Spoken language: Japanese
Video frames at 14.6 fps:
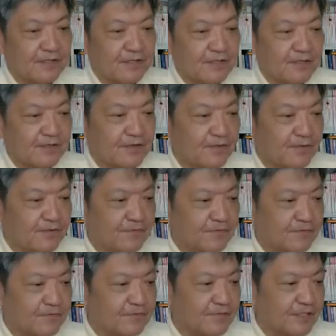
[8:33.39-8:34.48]
日本
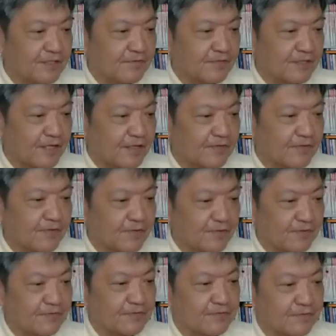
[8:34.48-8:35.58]
国旗の天皇
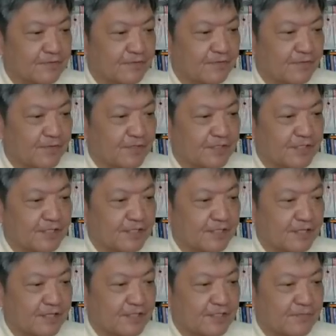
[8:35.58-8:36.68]
論ともに産
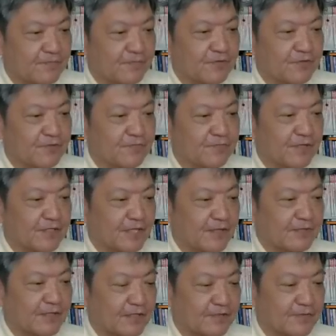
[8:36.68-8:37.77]
経新聞出版な
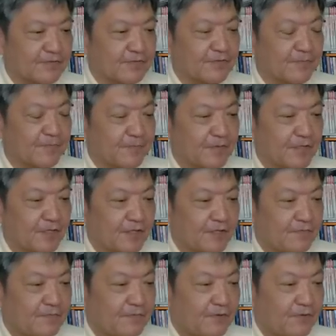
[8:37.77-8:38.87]
ど多数と
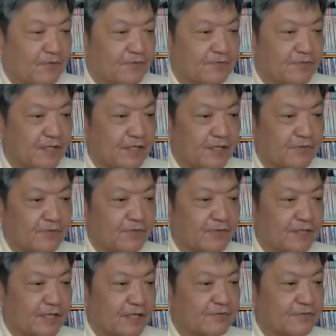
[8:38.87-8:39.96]
まあ、保守系の
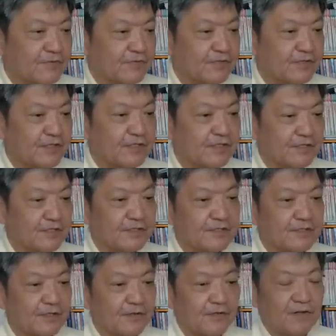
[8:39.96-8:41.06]
論客という感じです
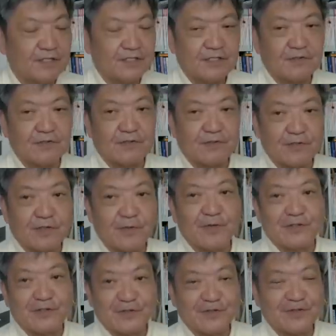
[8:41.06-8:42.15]
ね。お会いしたことはございま
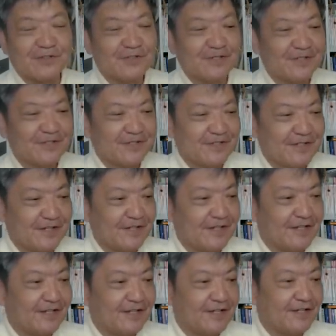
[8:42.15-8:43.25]
せんけど、
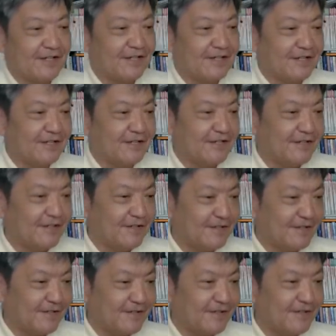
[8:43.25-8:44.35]

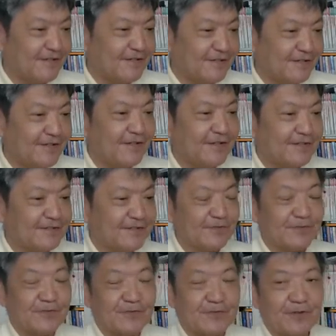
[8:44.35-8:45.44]
えー、えー、と、
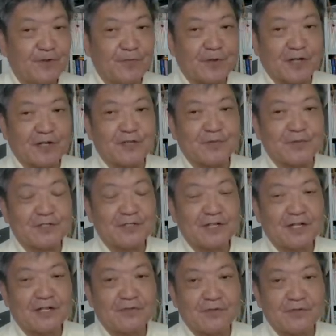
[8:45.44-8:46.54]
時々お見かけしますね、
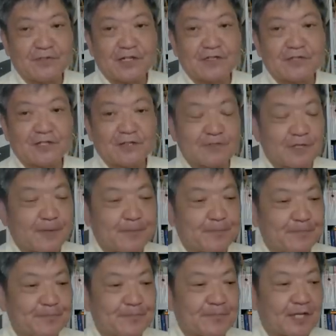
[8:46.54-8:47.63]
あの、ザクザクで。
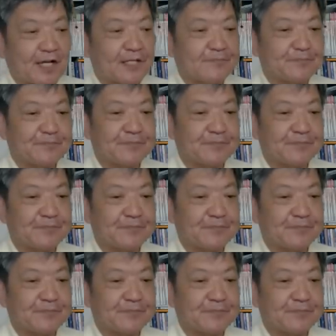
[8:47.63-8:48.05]
はい。